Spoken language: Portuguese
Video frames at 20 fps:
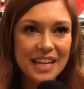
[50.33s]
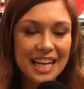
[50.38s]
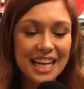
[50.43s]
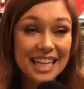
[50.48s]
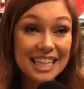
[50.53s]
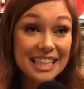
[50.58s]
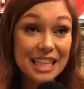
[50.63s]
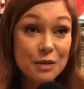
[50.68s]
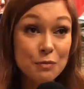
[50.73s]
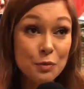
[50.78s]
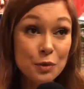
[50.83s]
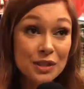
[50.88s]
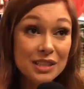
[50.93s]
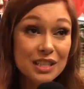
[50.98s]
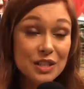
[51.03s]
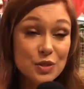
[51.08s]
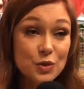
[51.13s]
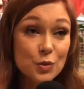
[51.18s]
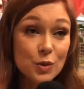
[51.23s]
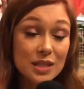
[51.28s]
ela tem
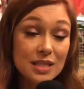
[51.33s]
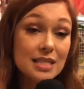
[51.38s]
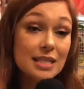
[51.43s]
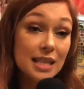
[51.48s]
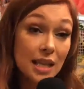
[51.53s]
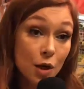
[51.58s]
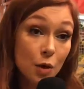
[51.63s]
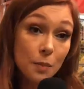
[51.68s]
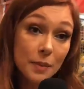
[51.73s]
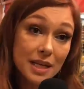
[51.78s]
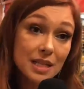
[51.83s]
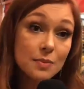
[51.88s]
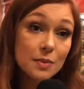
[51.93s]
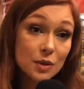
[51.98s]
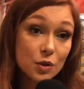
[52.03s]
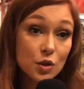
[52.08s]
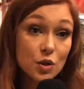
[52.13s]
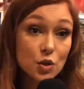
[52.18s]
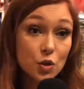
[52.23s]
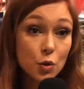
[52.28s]
muitas nuances que eu mesma
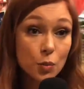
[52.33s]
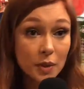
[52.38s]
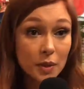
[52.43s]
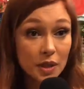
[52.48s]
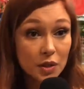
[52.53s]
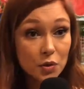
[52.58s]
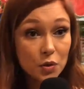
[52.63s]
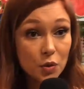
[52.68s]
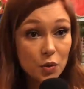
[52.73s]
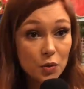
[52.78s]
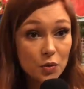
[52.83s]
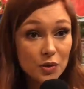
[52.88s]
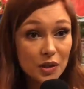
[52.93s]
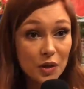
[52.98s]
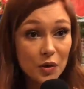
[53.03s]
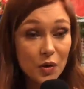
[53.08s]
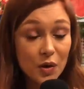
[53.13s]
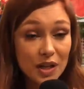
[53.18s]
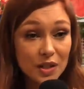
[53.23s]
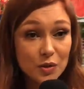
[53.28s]
estou descobrindo com o
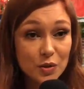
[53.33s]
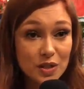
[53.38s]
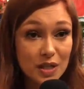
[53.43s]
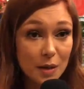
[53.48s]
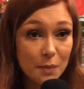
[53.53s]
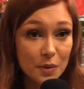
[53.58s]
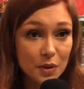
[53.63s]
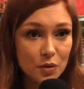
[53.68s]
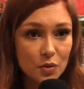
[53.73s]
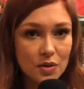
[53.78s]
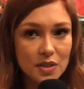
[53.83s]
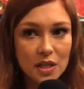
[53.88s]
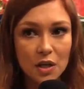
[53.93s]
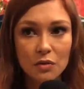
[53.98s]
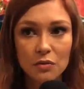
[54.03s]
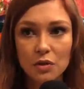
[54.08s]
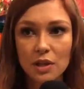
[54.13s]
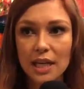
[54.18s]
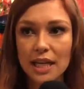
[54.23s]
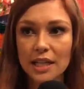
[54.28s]
decorrer dos capítulos que
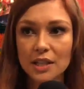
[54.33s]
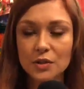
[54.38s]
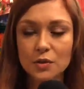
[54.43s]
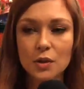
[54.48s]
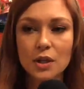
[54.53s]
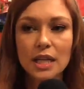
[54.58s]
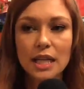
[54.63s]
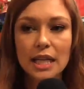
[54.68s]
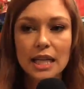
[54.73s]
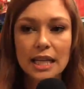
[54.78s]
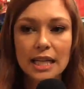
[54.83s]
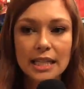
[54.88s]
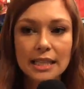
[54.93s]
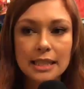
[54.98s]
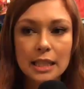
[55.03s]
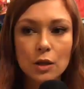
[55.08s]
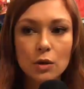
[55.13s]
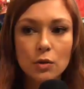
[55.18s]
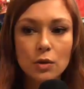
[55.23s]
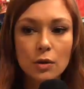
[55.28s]
eu vou lendo.
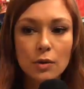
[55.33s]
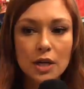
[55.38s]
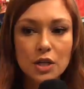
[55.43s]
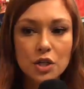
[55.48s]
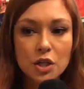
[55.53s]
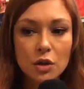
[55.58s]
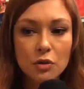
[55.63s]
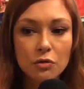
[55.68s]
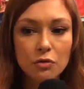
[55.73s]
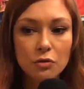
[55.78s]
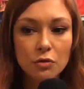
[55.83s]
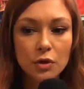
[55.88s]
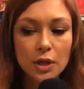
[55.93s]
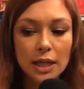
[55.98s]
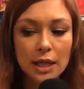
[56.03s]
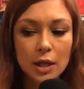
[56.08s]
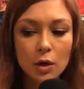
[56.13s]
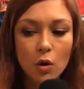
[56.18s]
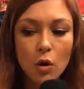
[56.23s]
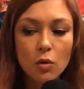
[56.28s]
Então eu acho que eu
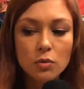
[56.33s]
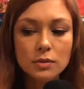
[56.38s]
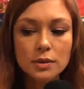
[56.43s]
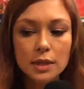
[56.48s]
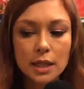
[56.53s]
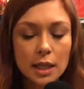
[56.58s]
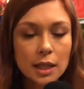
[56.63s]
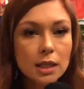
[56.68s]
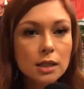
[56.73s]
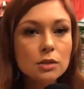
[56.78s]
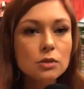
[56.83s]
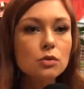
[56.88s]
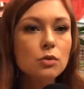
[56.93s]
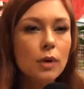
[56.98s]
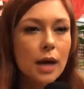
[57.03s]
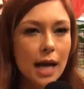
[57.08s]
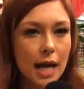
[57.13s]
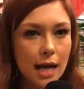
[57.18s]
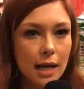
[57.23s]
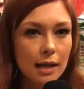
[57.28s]
fui
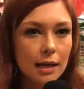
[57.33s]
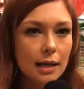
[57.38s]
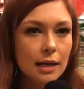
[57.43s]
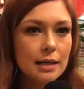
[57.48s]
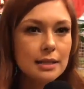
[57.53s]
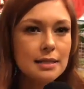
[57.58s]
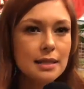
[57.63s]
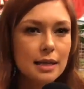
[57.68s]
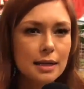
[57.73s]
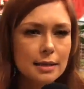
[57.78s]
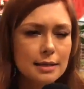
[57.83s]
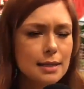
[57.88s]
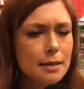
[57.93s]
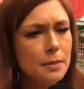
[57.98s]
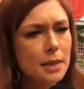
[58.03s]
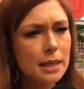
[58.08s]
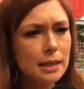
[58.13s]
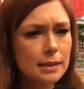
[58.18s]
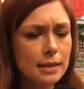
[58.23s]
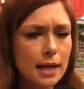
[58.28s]
encontrando ela, essa, essa
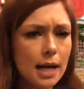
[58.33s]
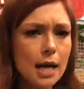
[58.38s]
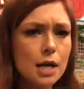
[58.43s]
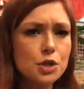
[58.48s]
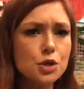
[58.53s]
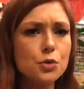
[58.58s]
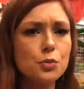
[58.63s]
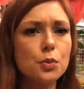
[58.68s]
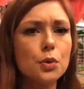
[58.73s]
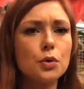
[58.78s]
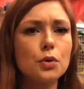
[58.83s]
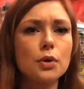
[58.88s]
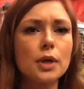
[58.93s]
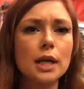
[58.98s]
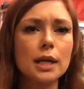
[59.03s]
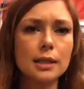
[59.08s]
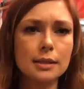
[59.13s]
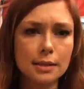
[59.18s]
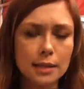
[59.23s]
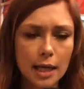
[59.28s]
malandragem um pouco que
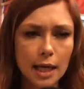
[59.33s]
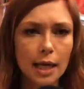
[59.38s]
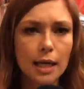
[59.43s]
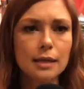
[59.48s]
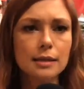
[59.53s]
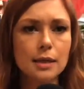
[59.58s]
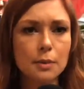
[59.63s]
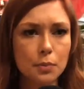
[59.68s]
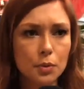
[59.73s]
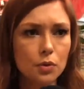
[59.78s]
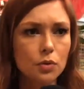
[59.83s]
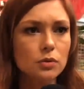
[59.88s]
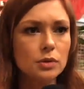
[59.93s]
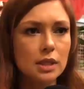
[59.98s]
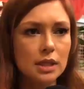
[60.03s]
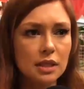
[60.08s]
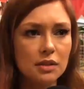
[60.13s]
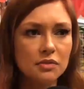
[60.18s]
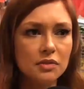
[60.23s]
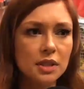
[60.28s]
ela tem, até por
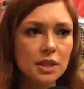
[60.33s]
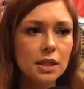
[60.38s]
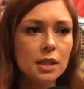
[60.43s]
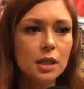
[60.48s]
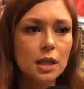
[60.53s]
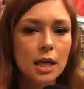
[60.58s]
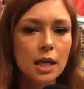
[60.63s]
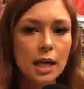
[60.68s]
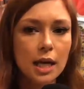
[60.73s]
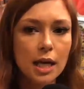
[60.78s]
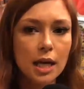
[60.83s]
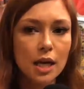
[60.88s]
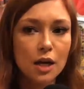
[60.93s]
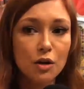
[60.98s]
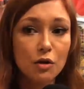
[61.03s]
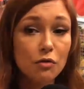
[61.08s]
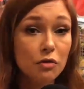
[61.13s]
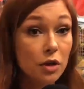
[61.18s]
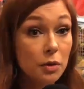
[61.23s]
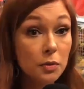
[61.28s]
conta da vida, é,
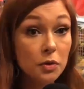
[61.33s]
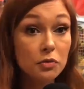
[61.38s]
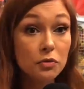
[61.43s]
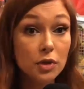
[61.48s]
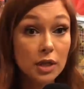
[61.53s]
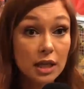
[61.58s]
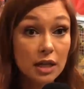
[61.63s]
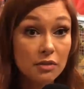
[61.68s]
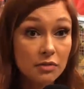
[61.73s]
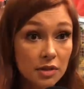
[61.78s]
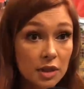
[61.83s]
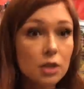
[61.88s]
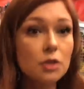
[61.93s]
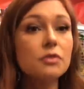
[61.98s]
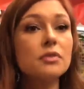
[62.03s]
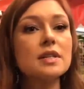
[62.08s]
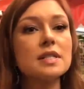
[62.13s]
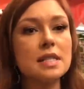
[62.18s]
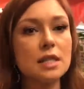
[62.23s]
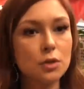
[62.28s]
conforme eu fui gravando,
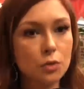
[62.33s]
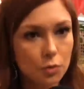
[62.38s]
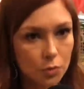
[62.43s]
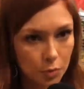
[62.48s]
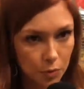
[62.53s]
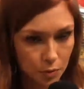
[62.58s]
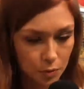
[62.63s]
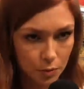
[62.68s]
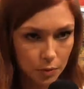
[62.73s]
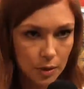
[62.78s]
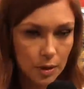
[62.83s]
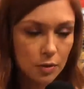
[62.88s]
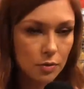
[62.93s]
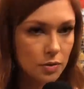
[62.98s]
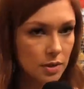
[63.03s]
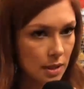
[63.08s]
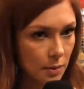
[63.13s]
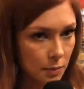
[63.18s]
fazendo o, a, os